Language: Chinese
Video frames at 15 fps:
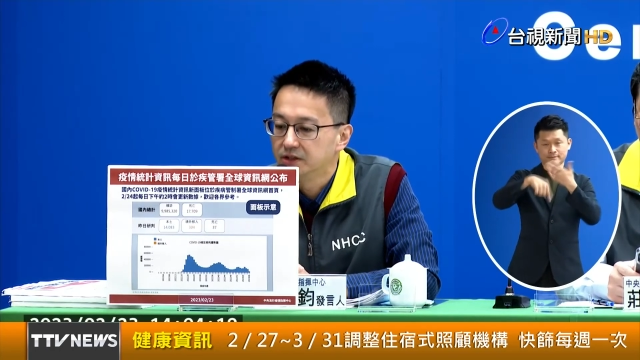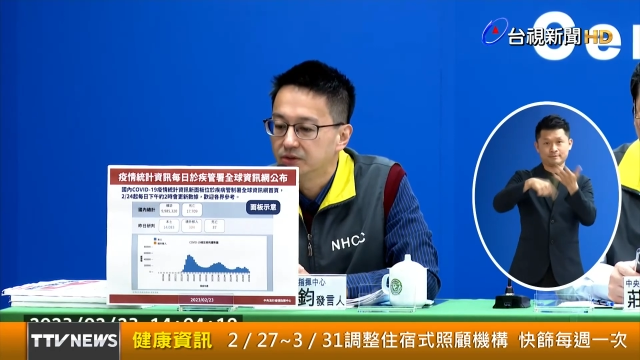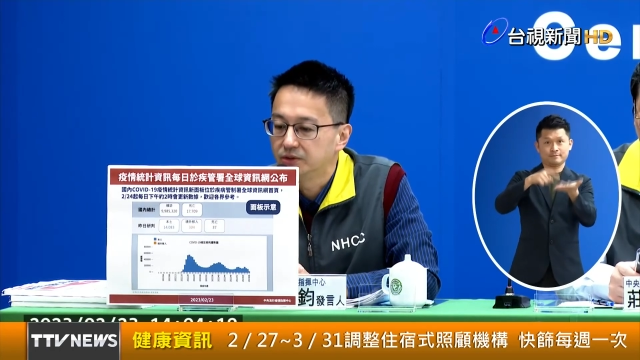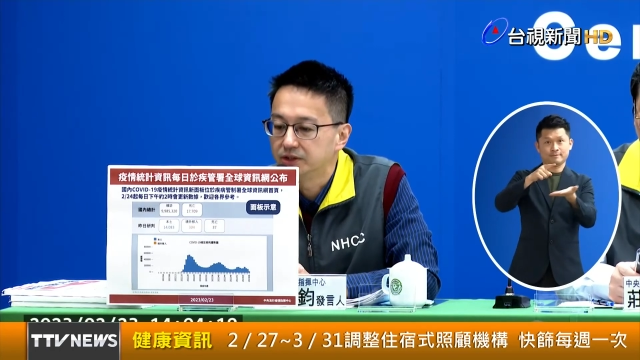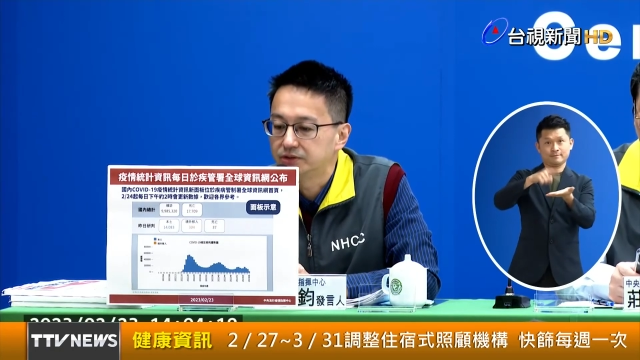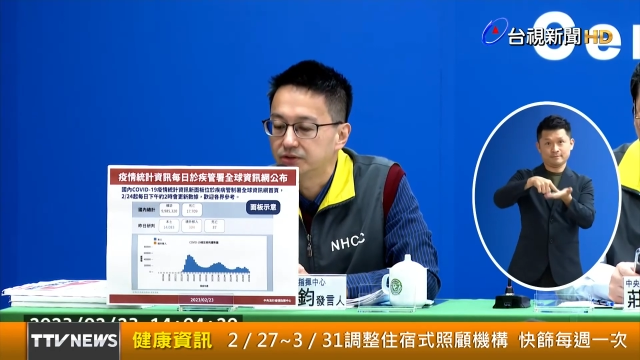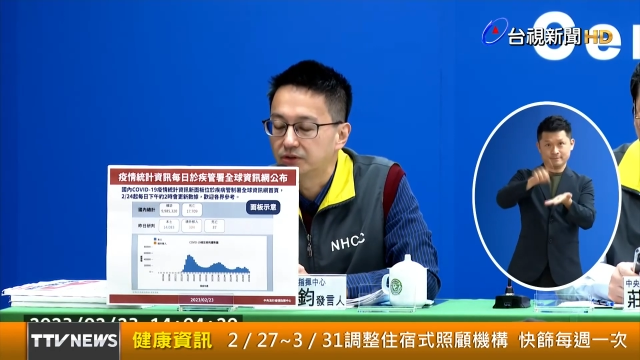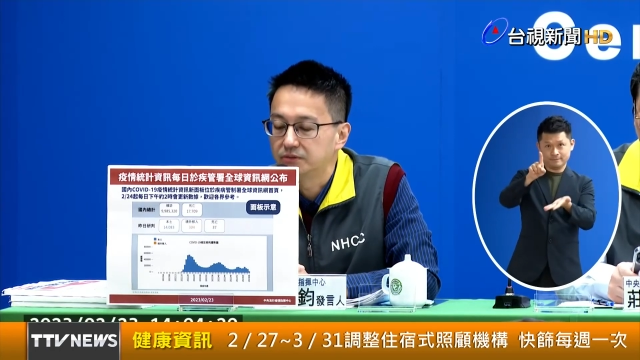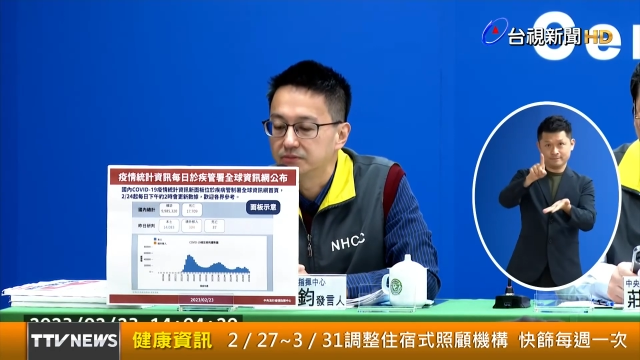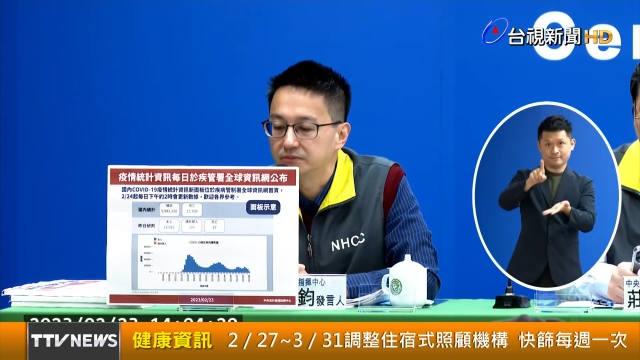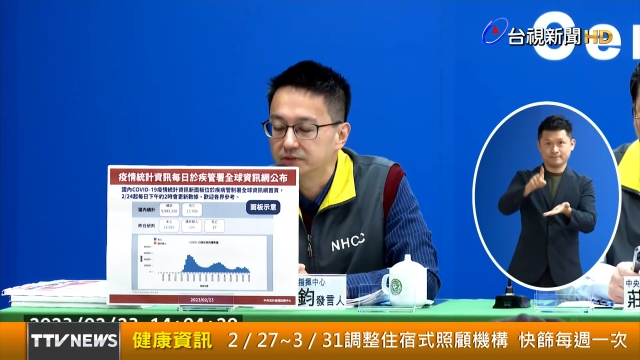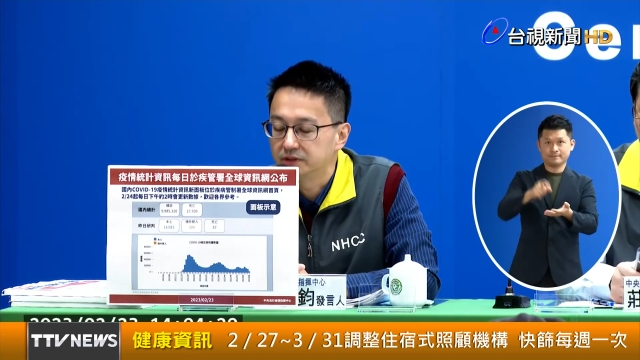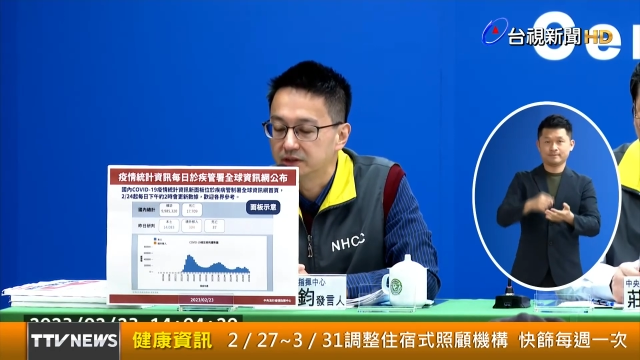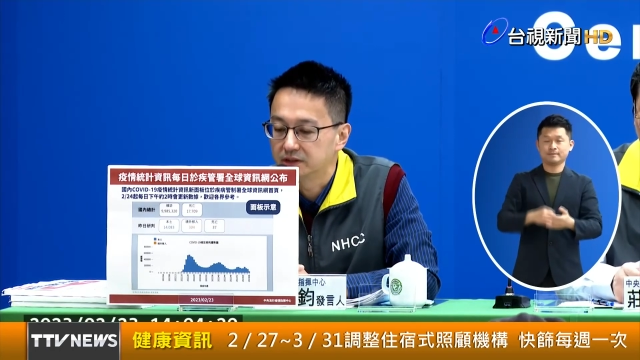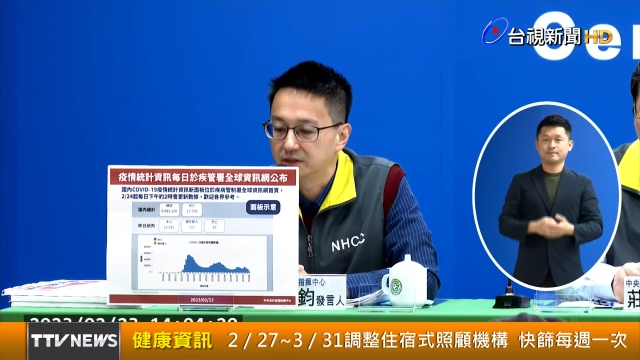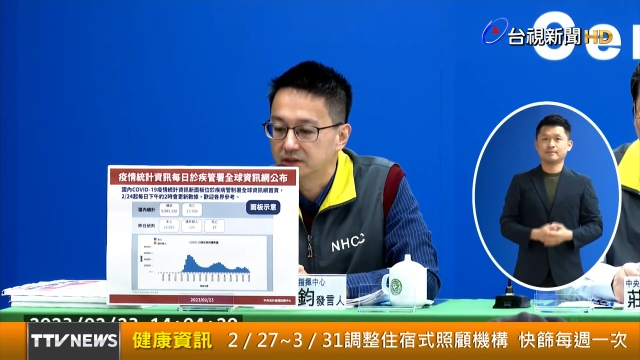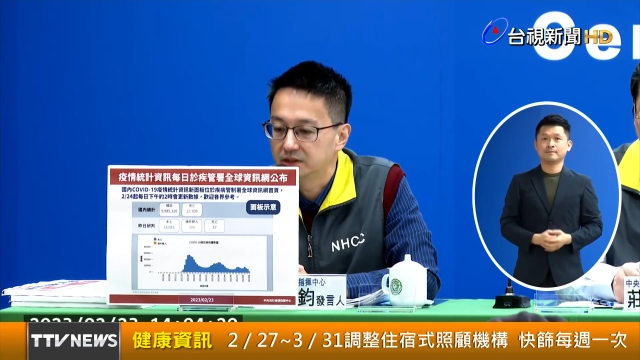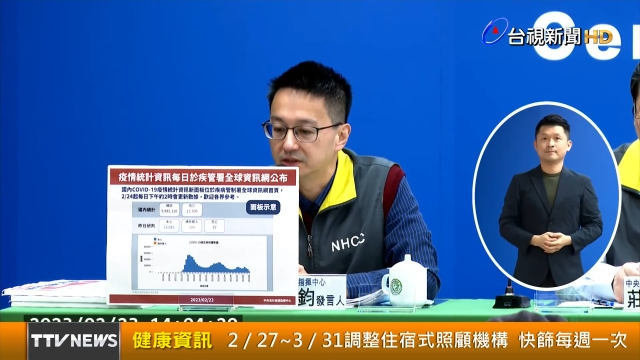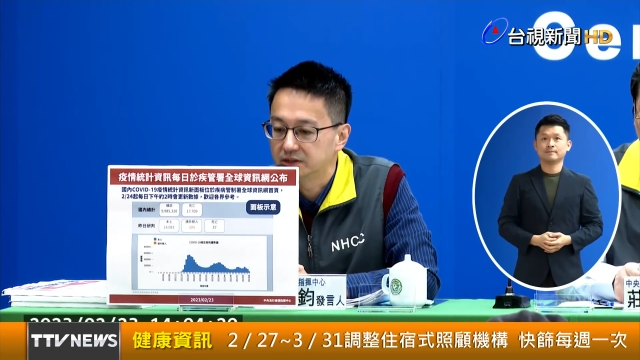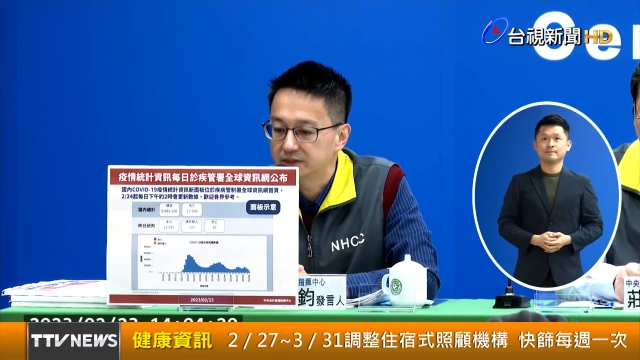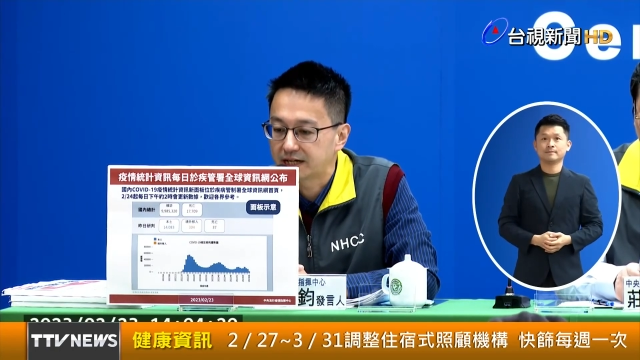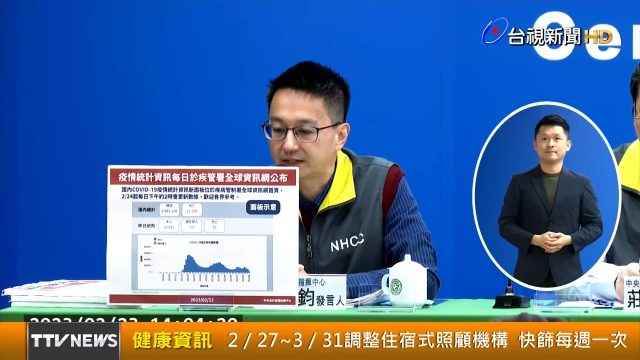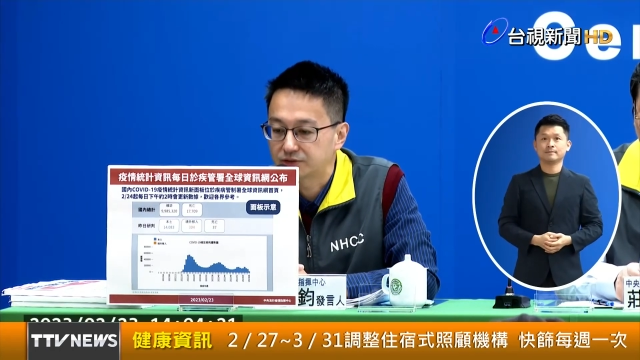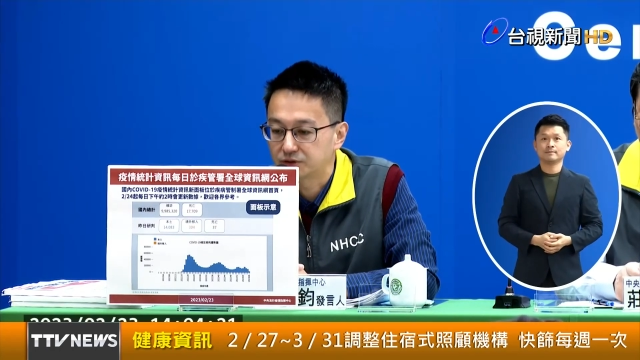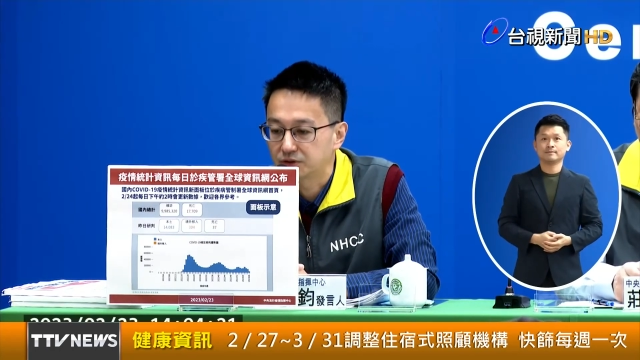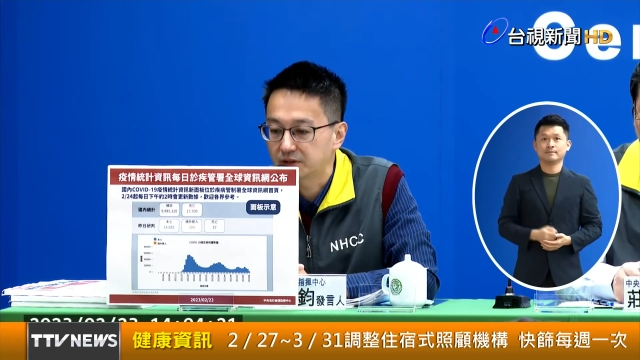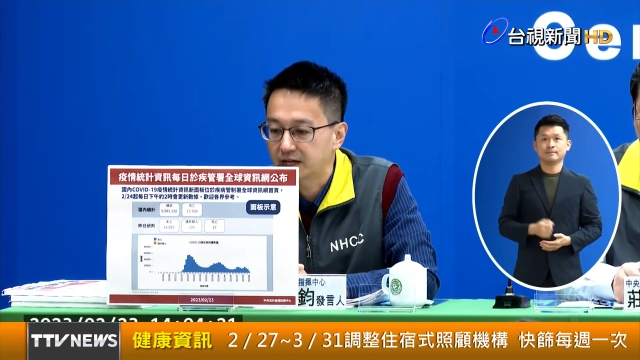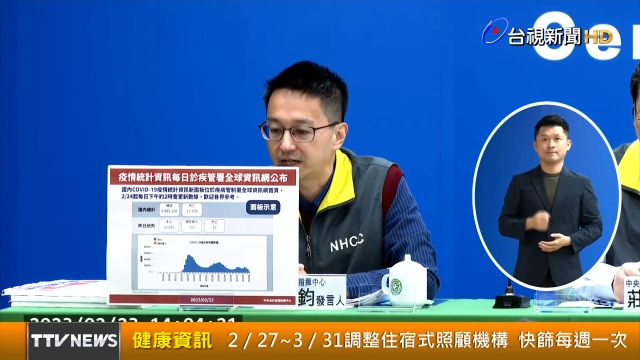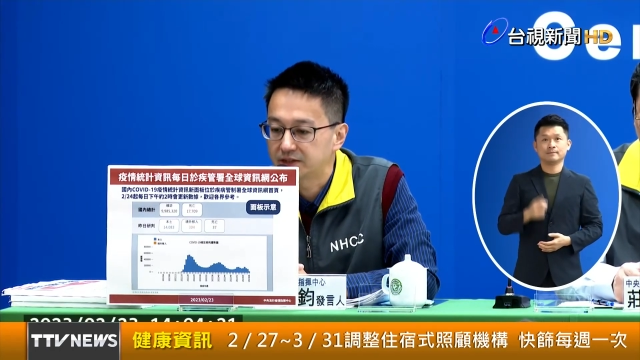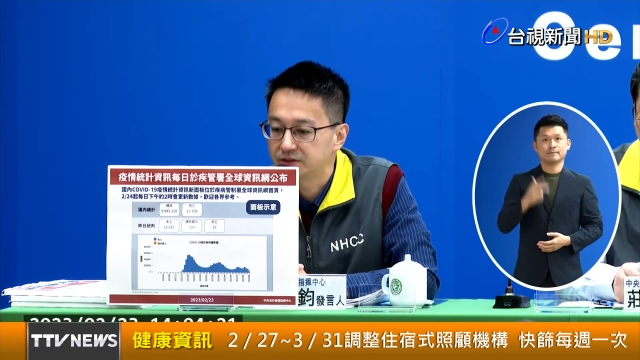会从这个下周
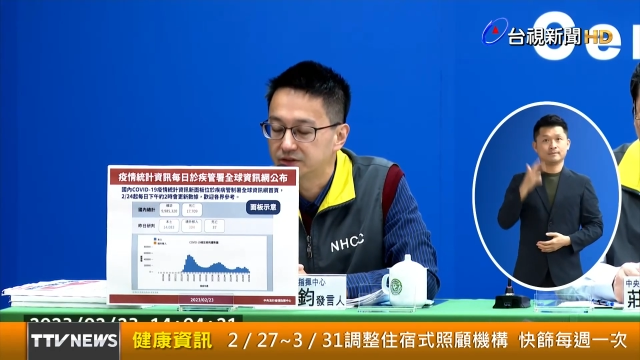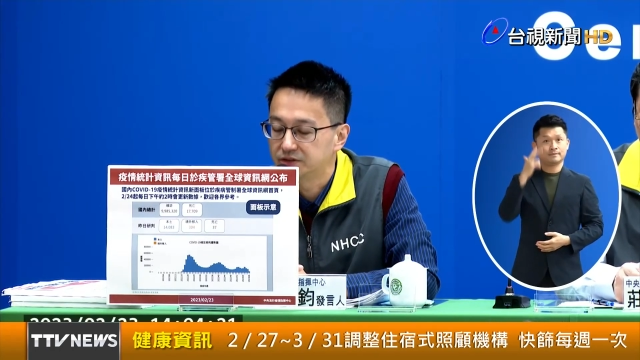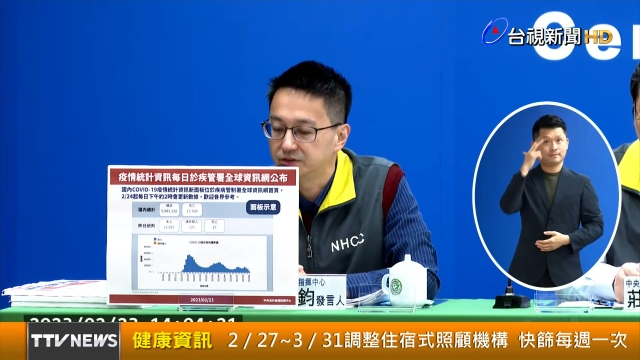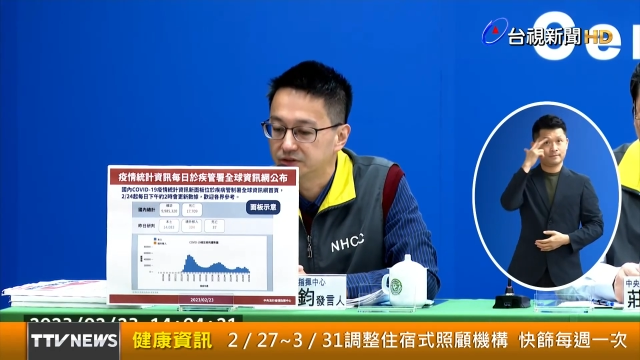开始，